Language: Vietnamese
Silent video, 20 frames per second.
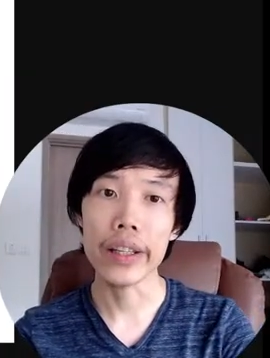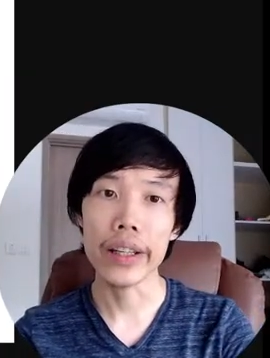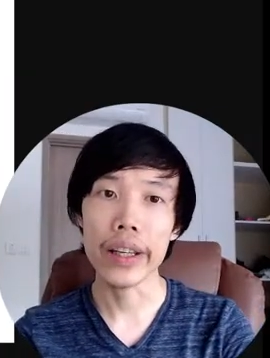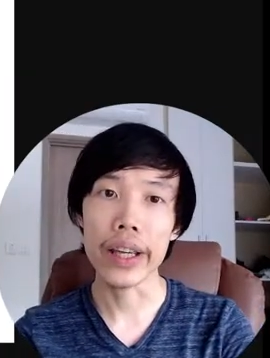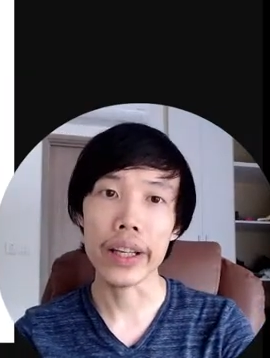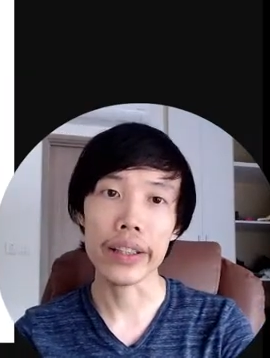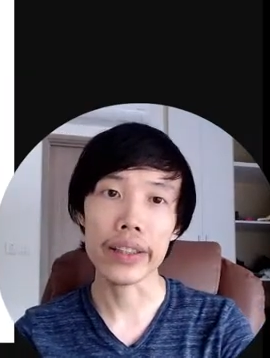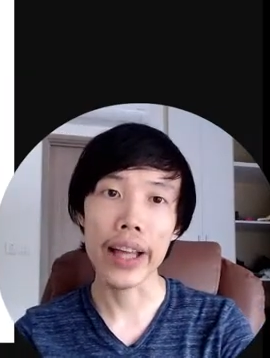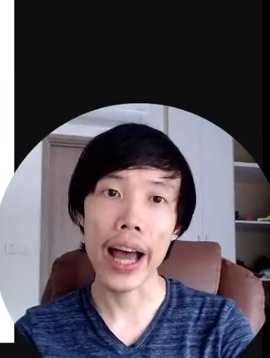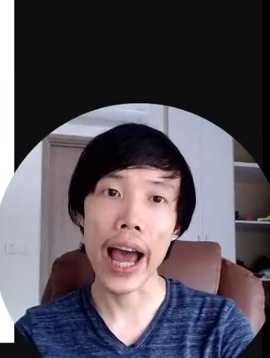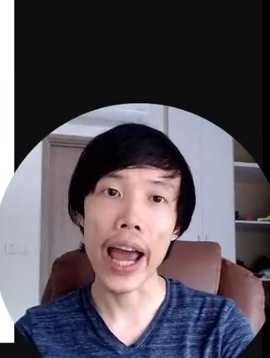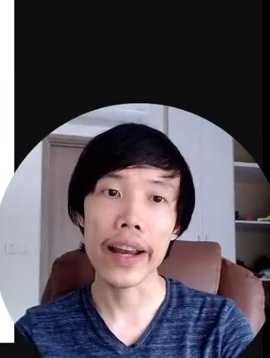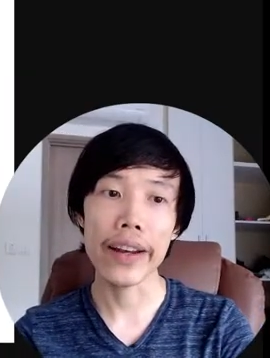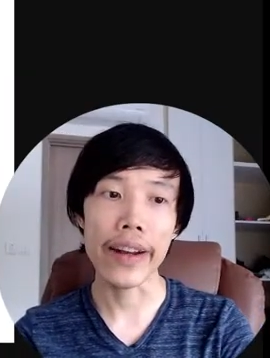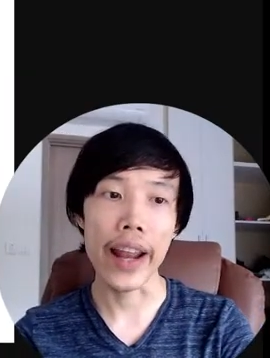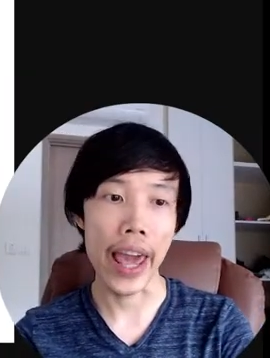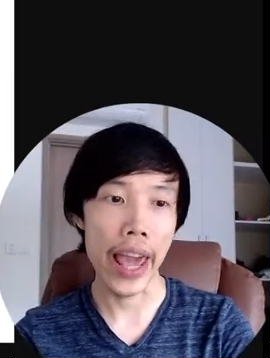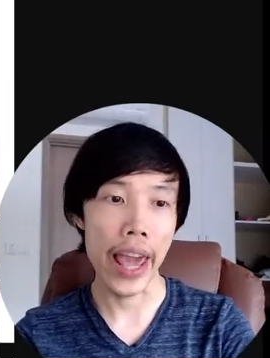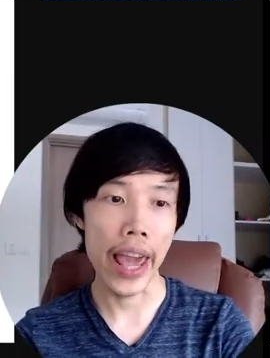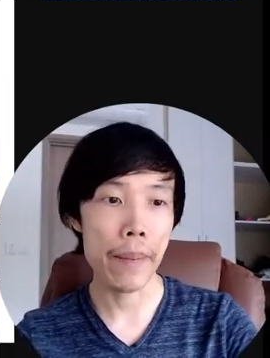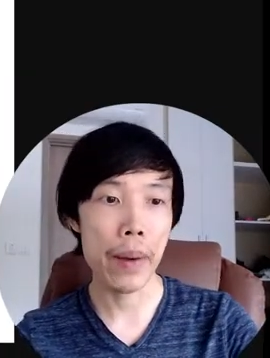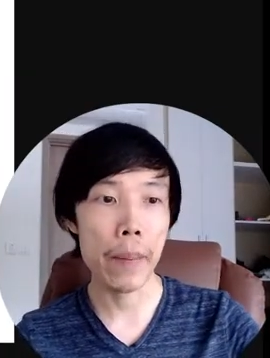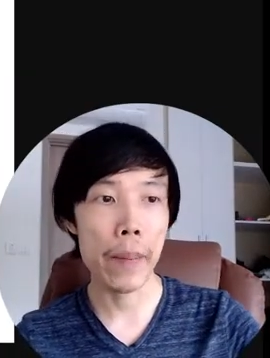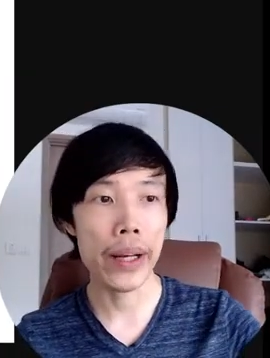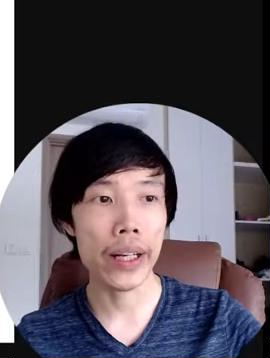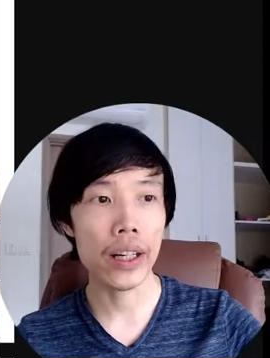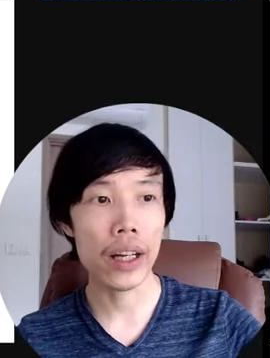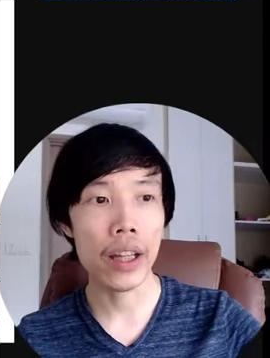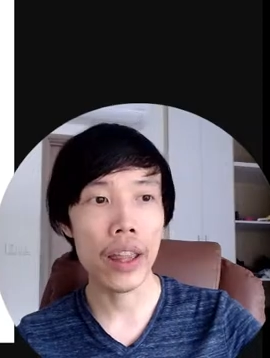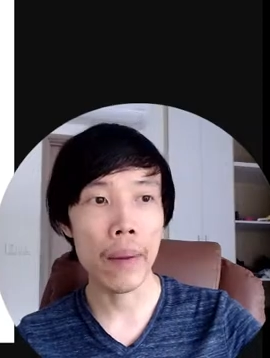hiện tại để mà
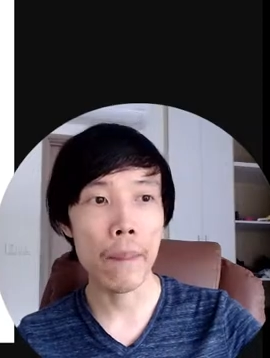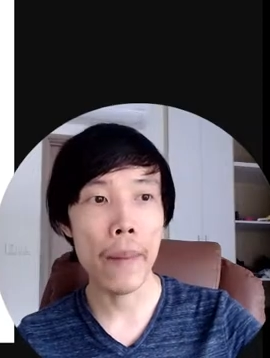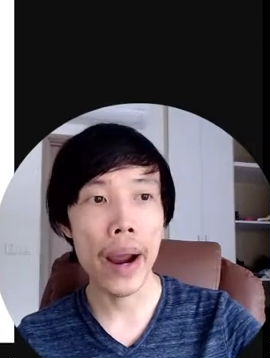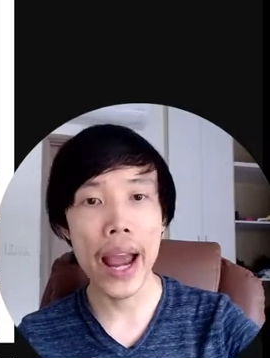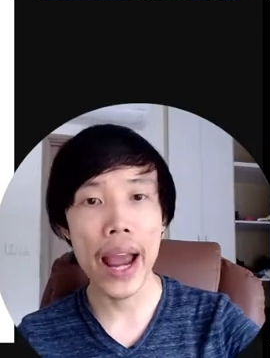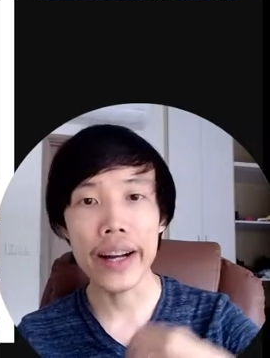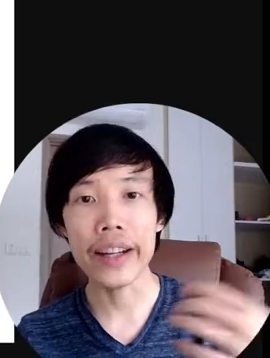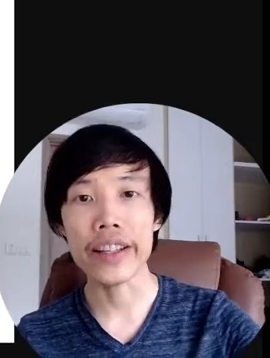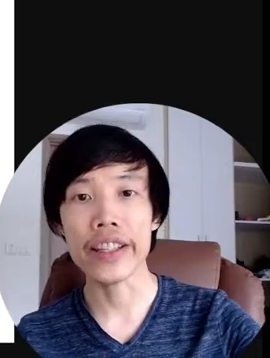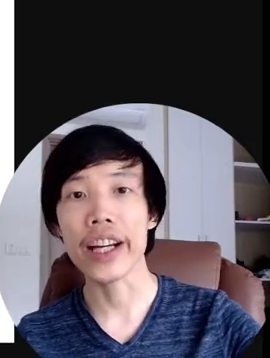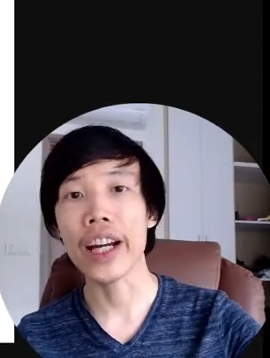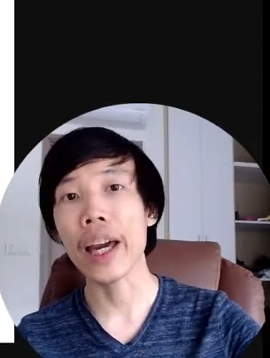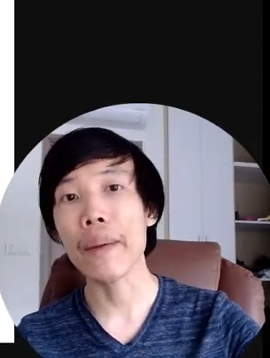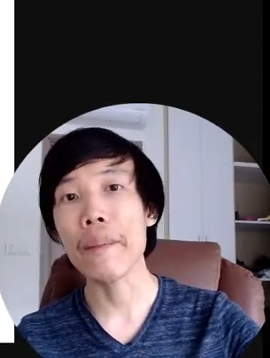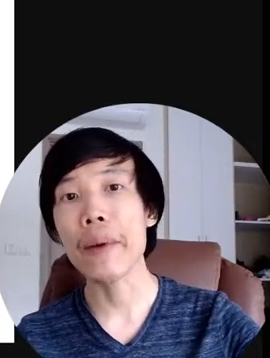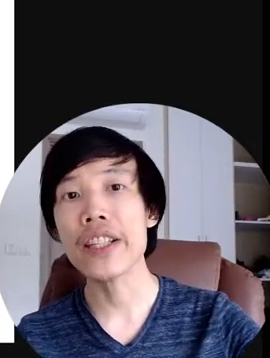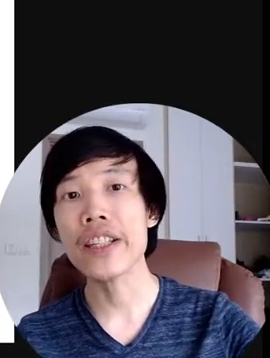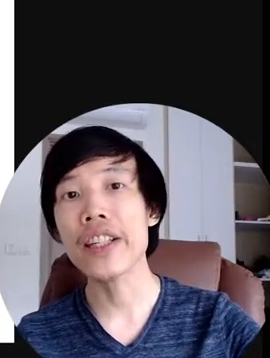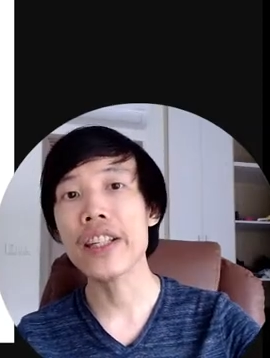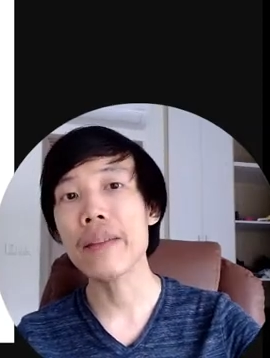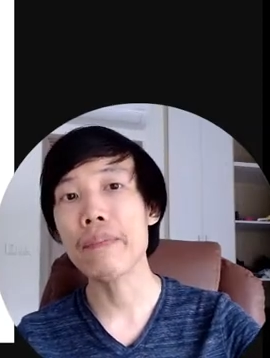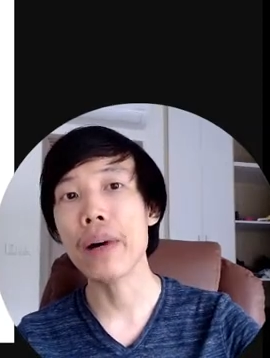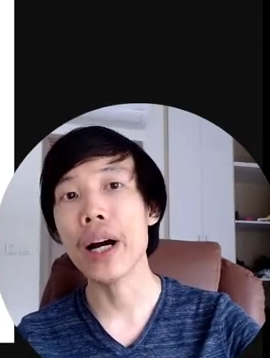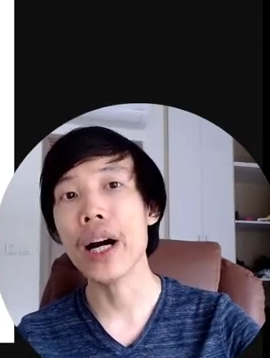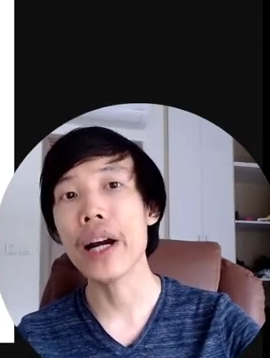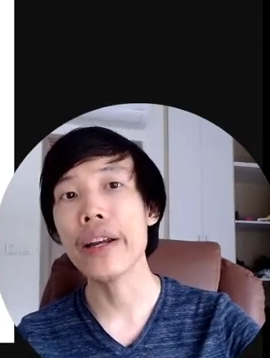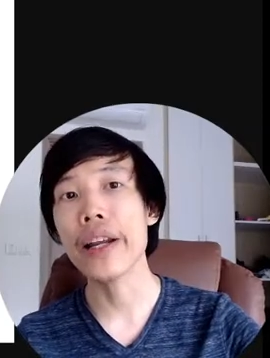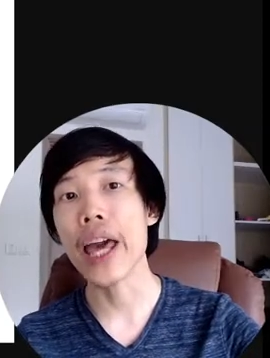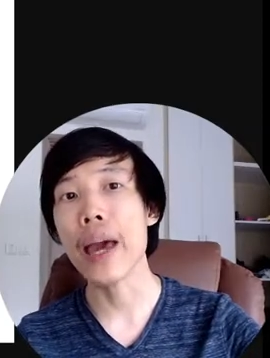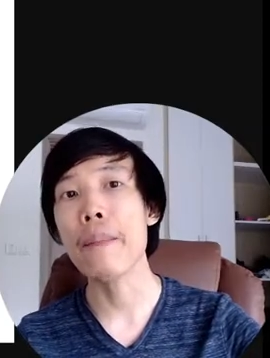mình có thể mang được những cái business
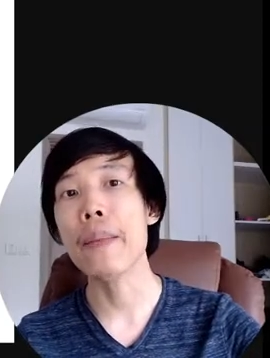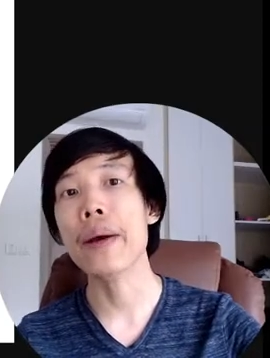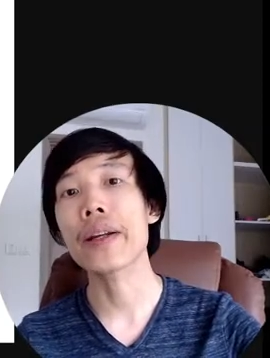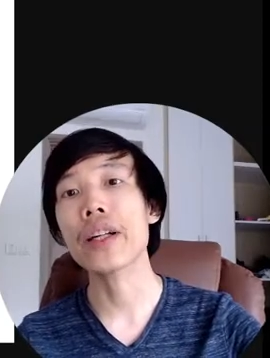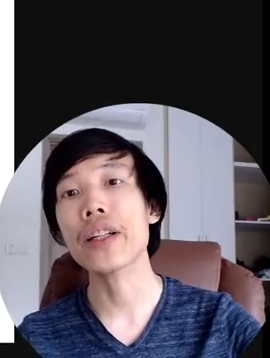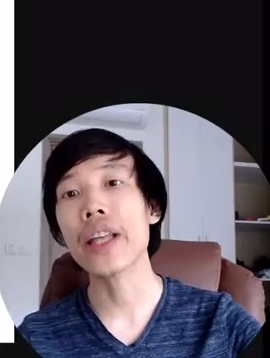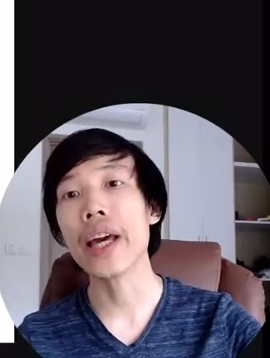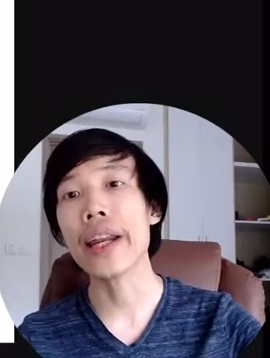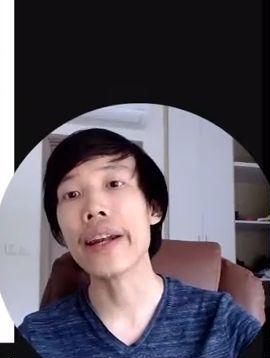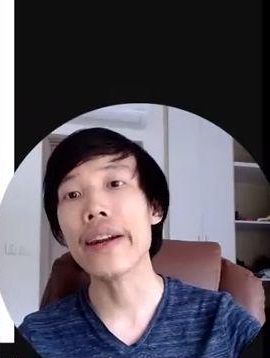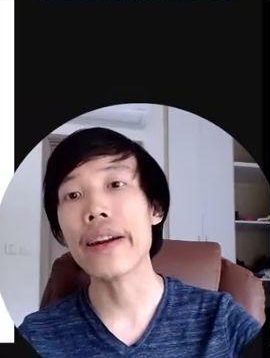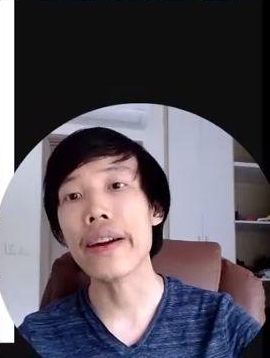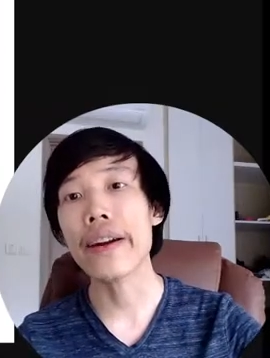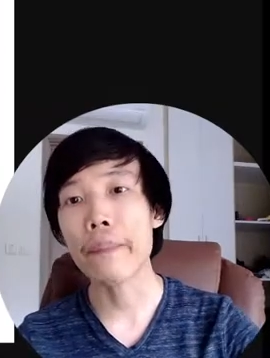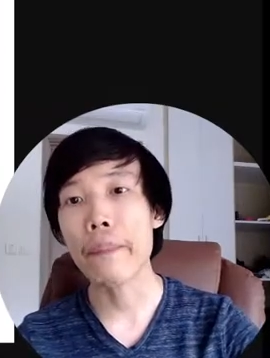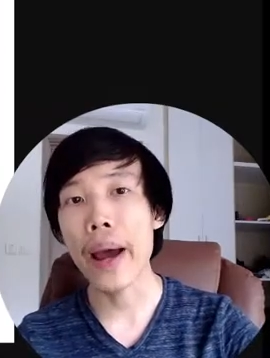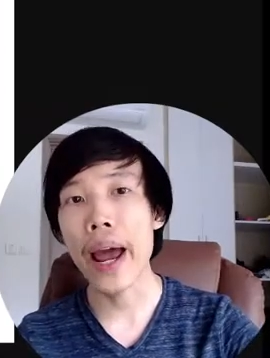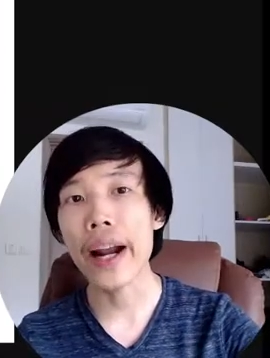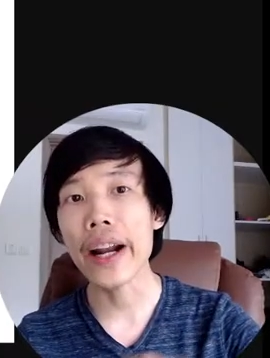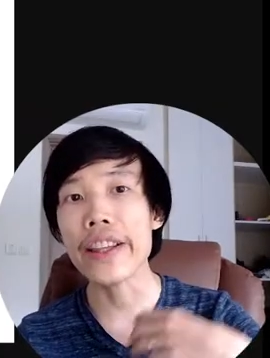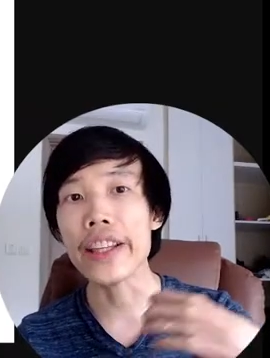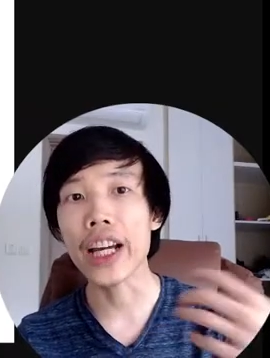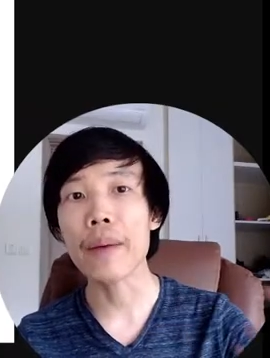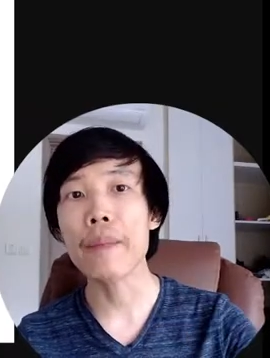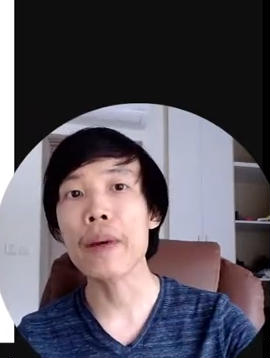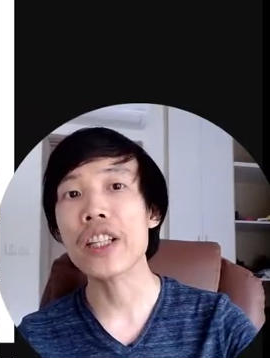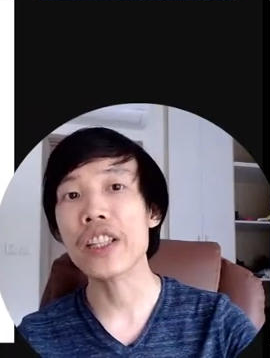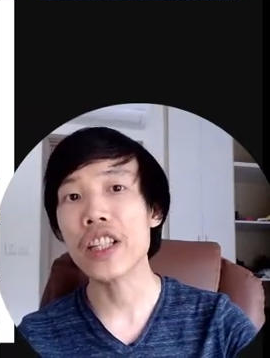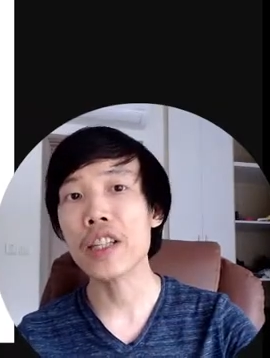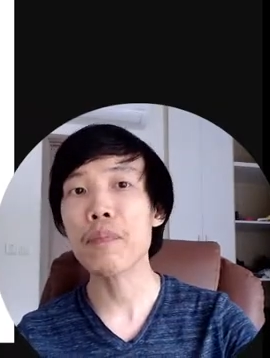mới để mình có thể mang ra những cái
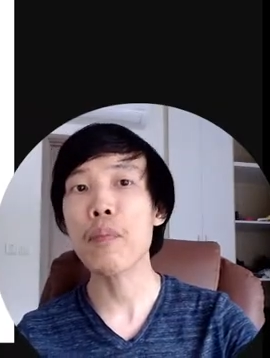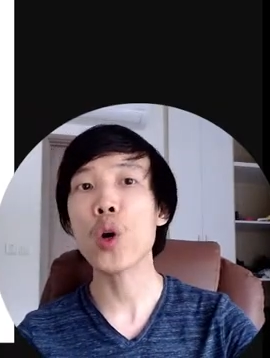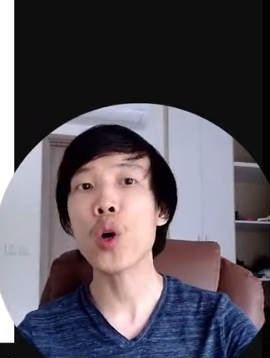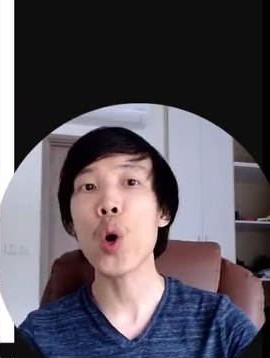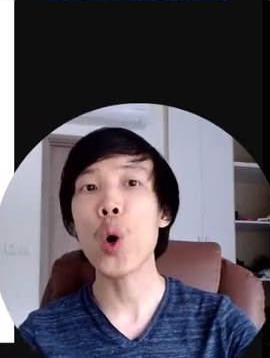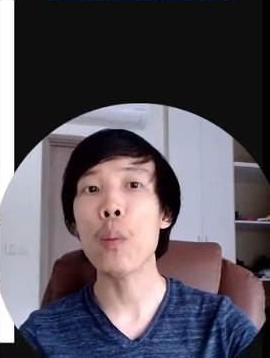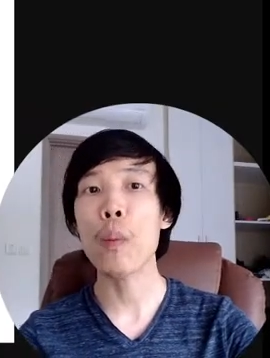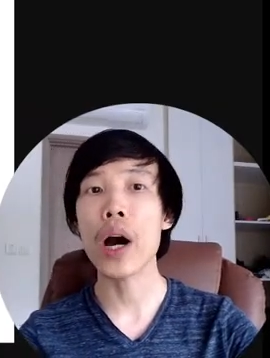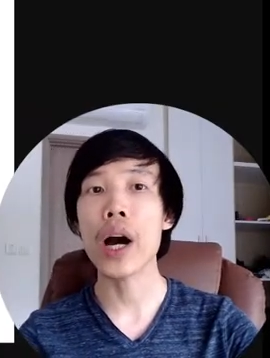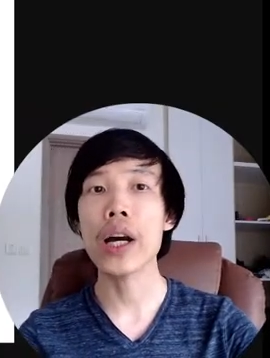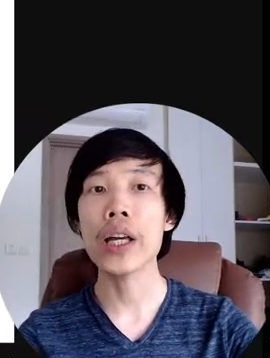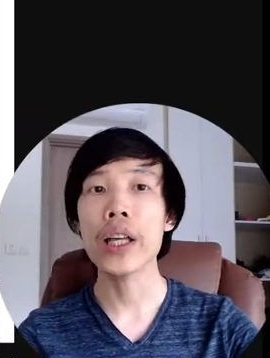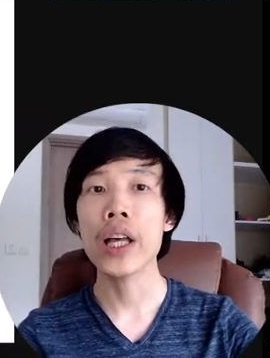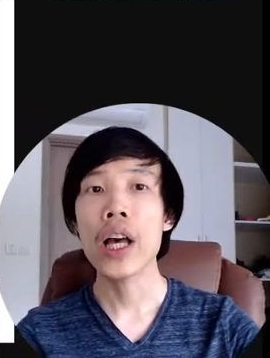business model mới